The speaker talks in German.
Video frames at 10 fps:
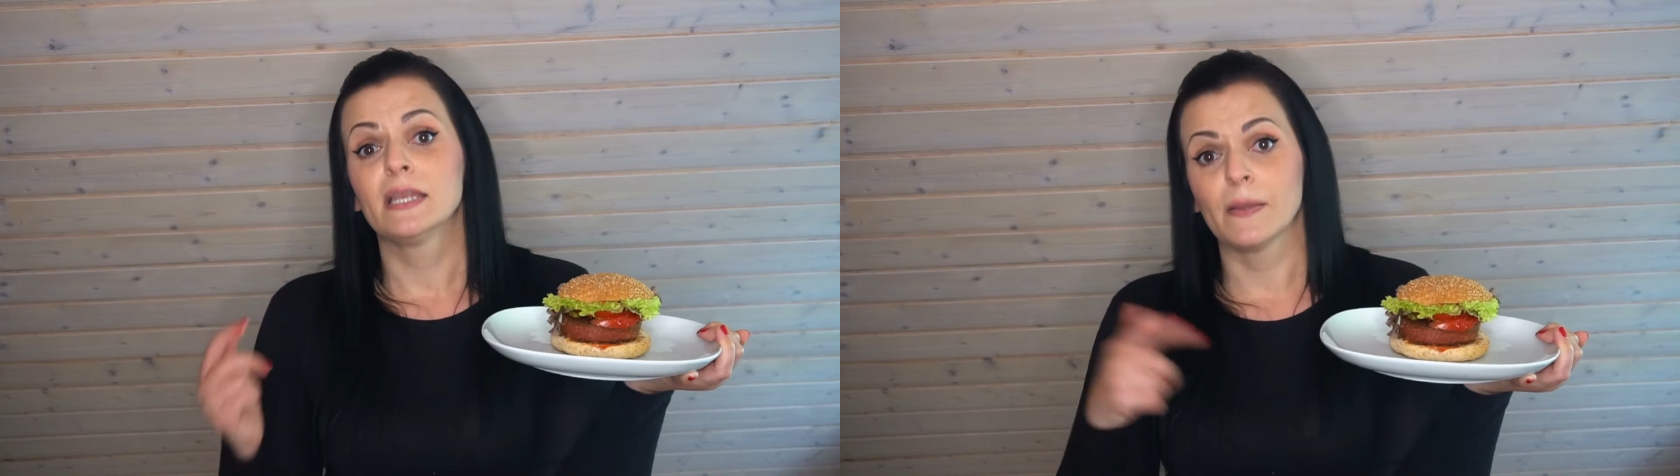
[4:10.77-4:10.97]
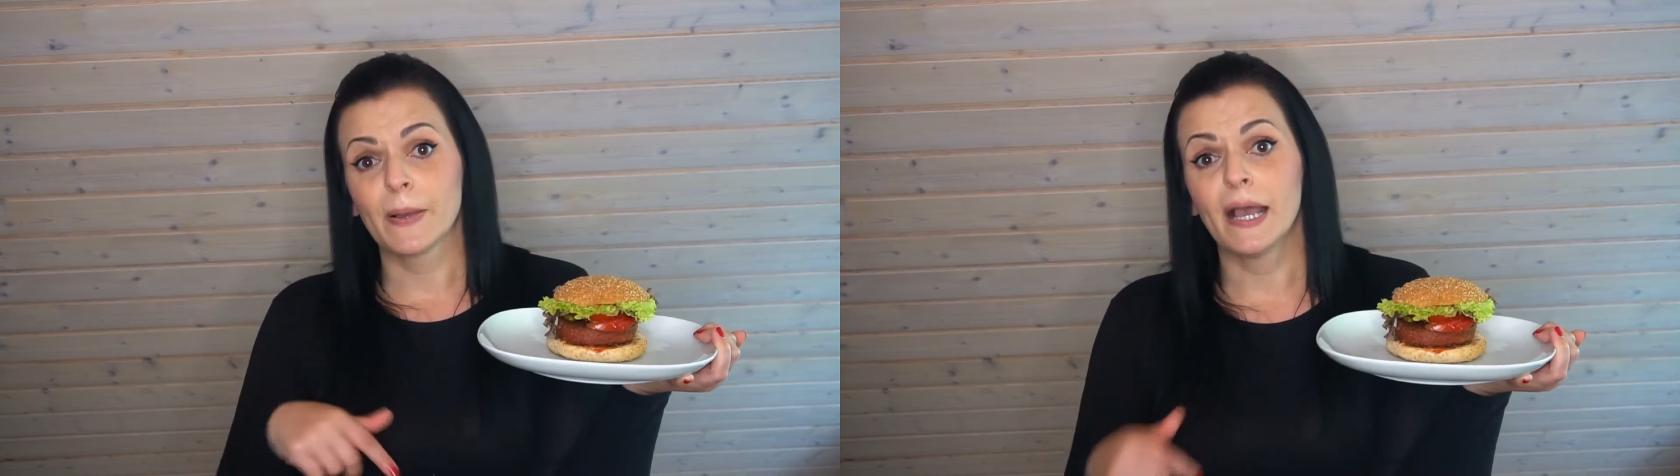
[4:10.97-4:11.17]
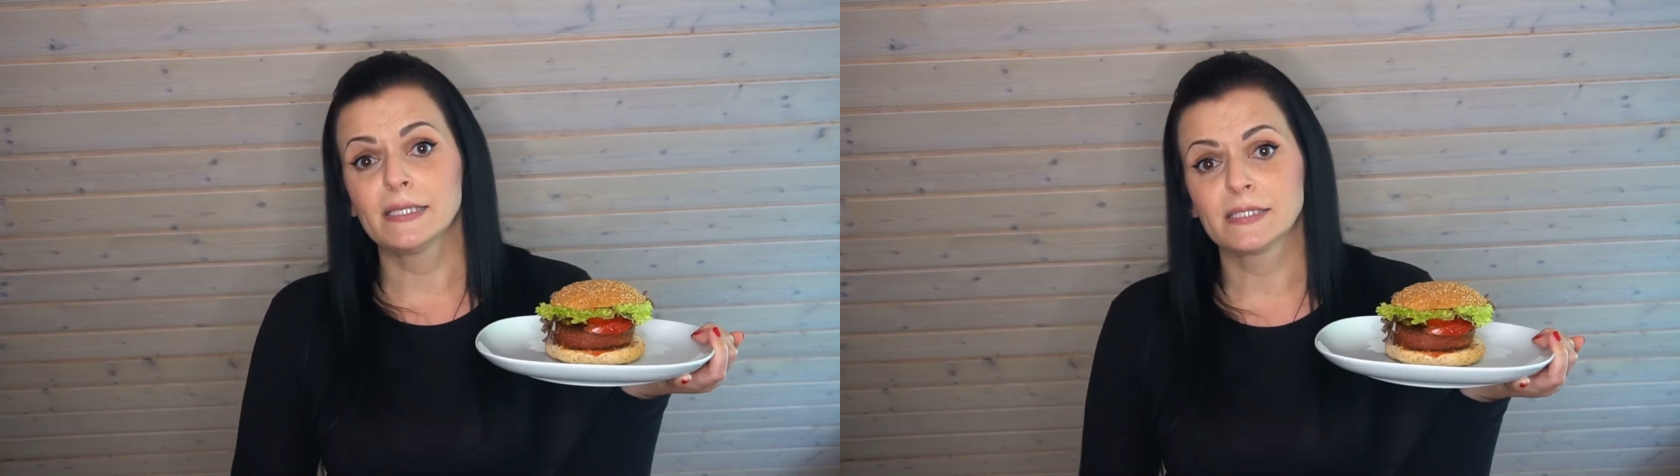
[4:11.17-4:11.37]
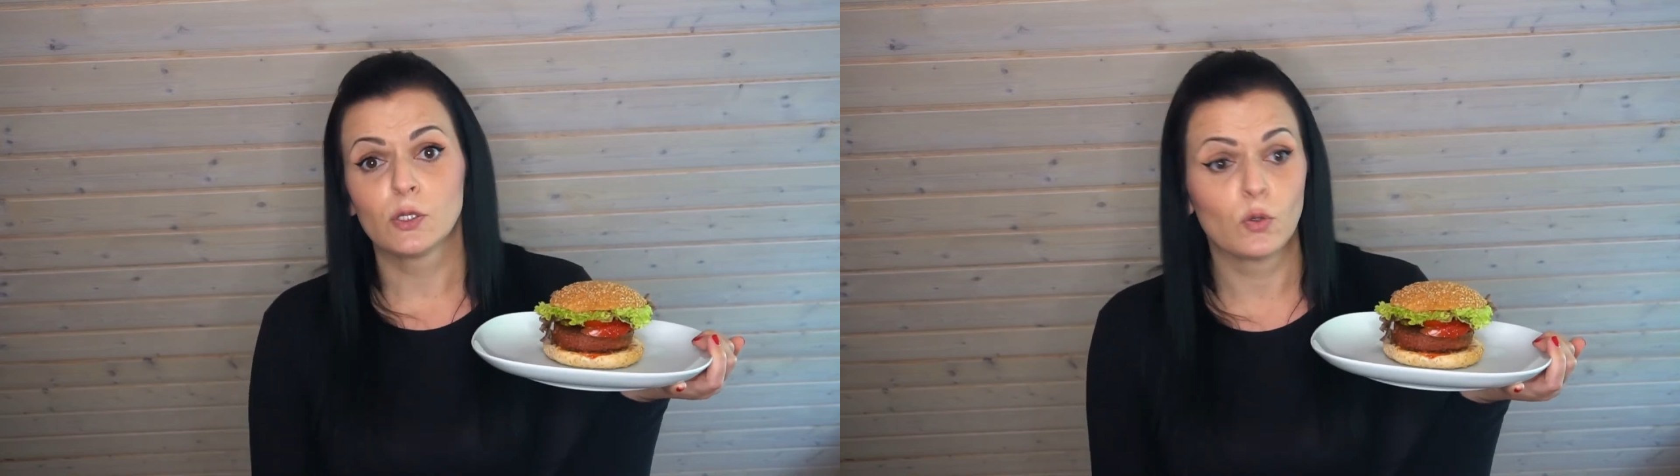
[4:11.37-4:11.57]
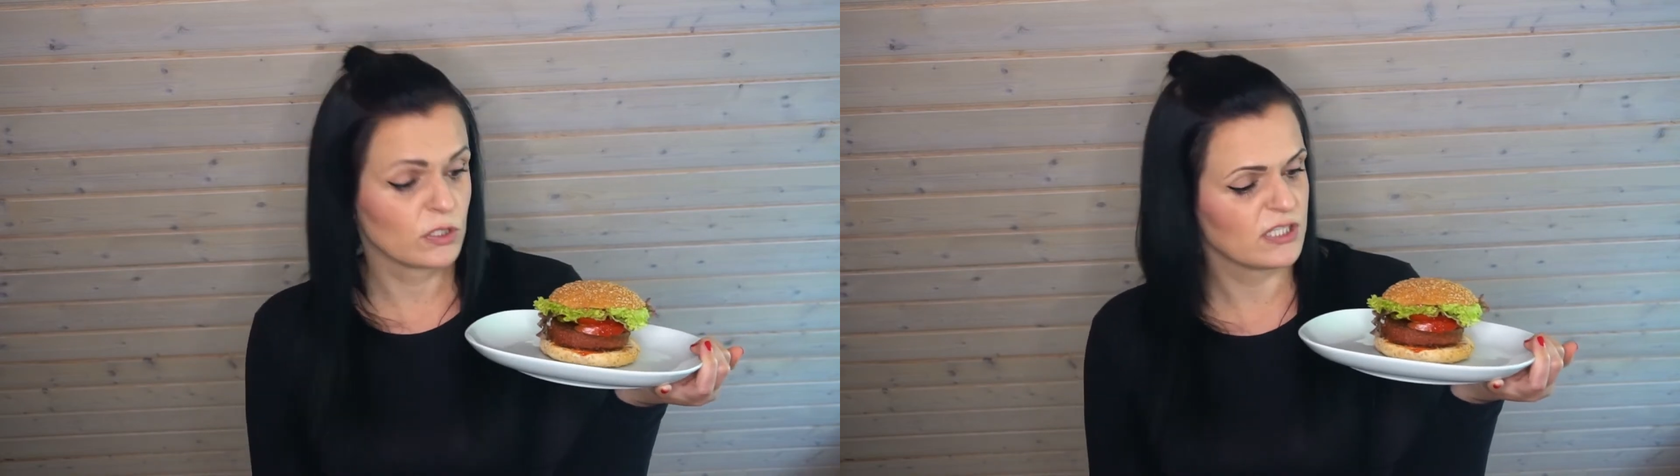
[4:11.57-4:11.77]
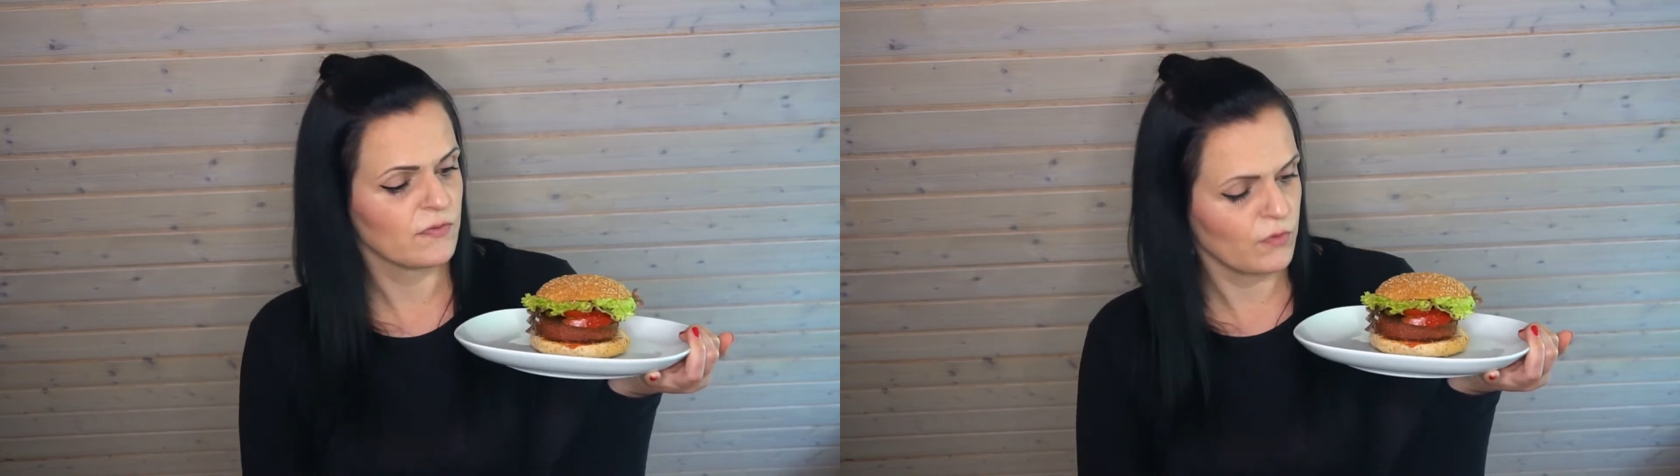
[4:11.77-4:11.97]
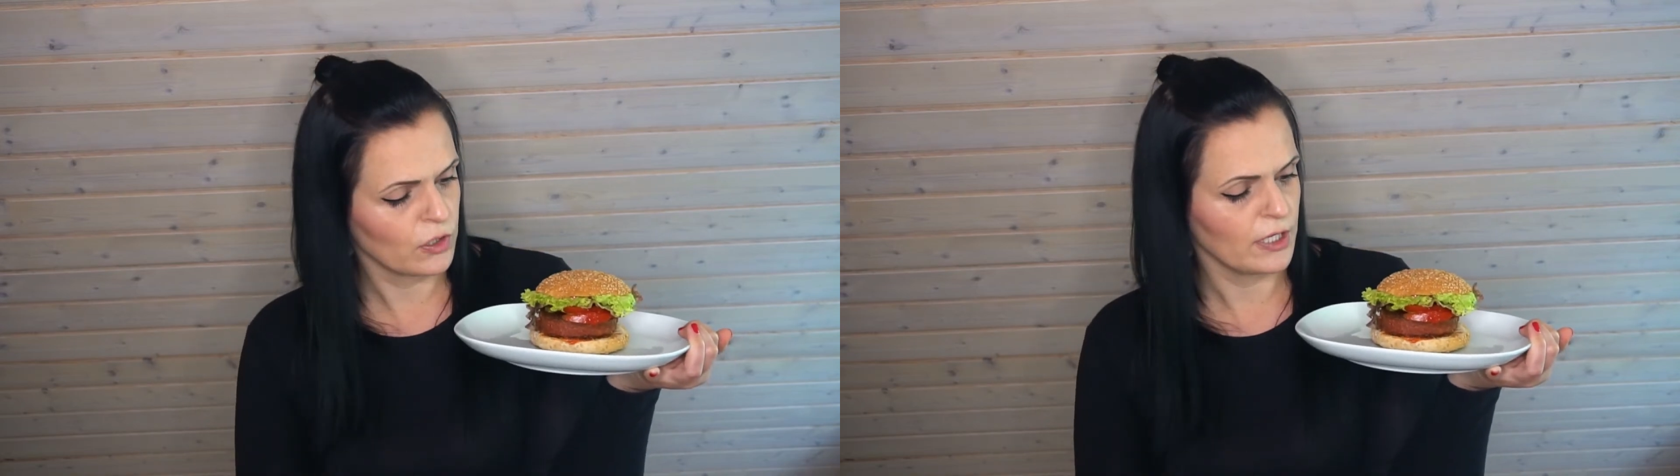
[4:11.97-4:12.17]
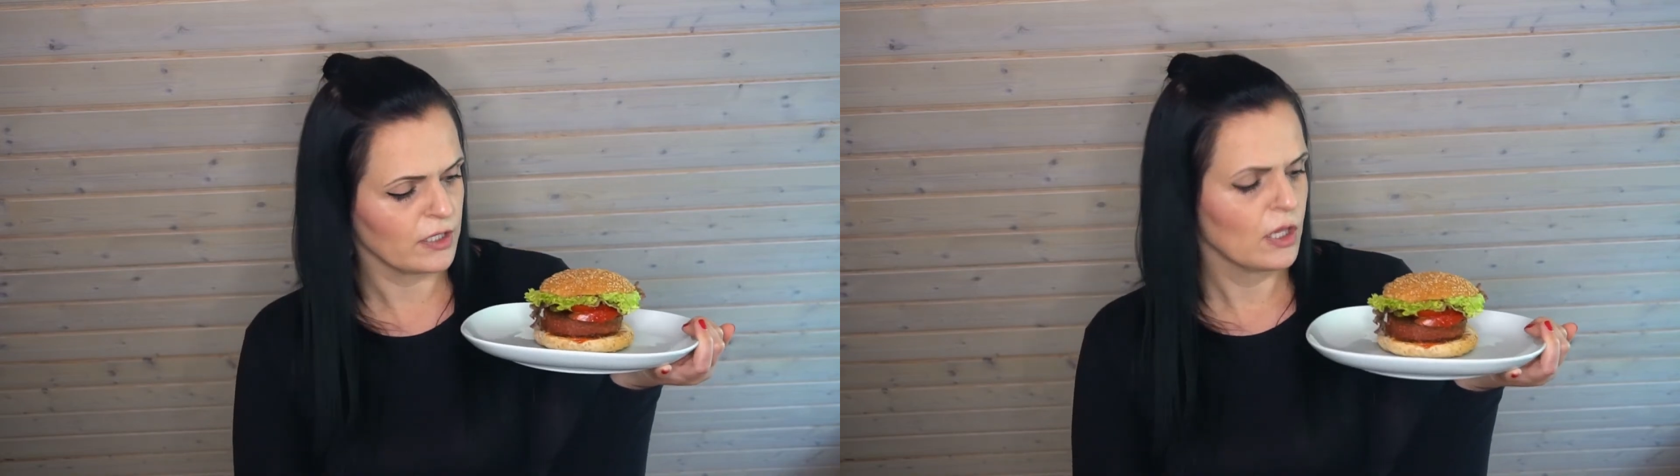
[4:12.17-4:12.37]
der Preis lohnt sich
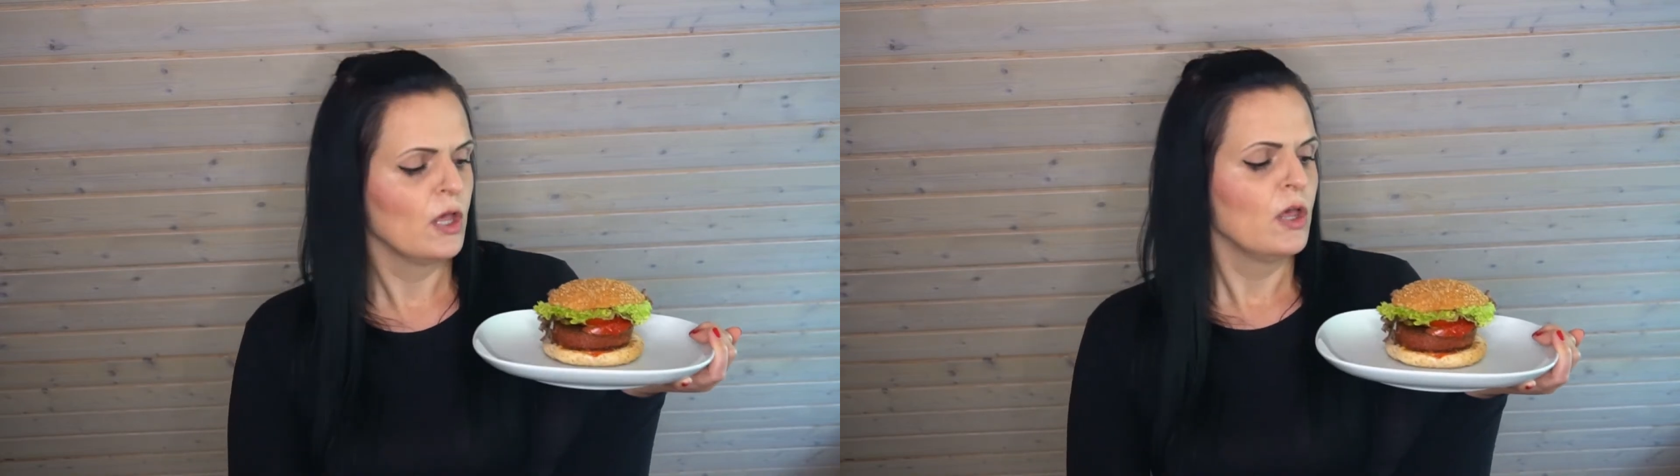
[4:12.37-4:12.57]
wirklich.